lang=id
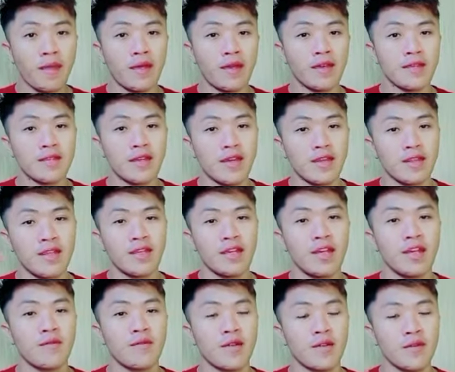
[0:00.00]
SHT,
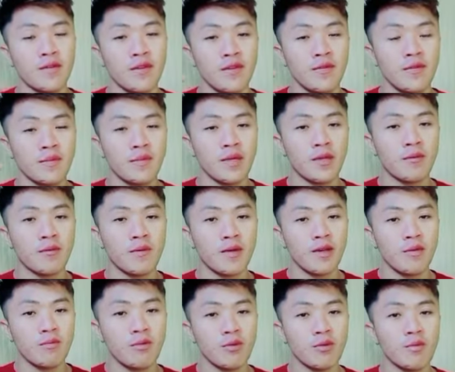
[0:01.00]
FFF, MEPA,
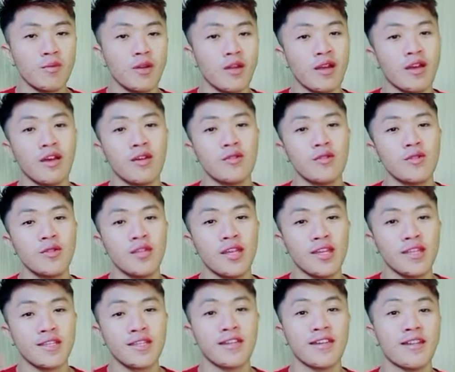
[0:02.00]
Buku Pelaut,
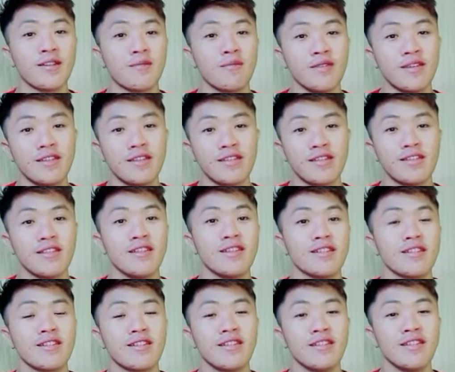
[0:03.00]
SCRP,
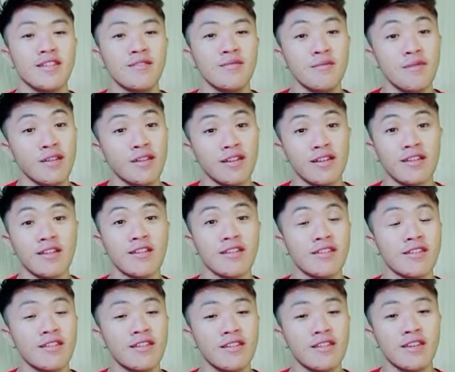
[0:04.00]
SDSD,
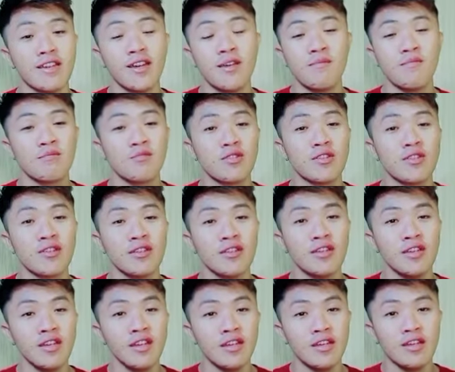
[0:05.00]
BRBT, MC,
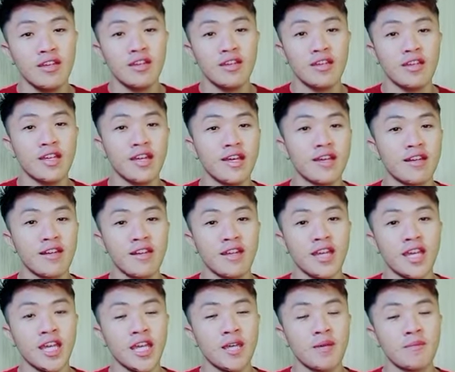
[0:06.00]

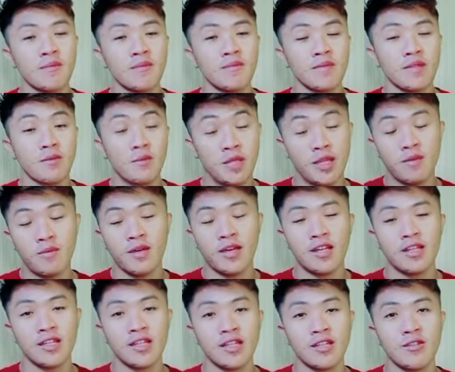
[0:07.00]
ERM,
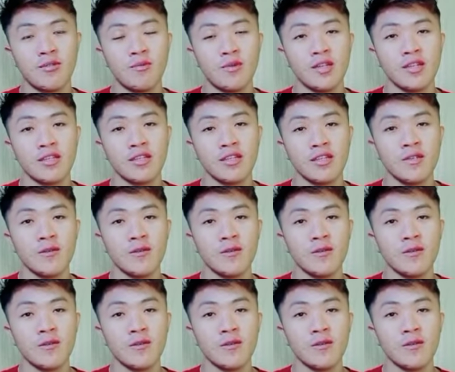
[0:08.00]
tambahannya itu BS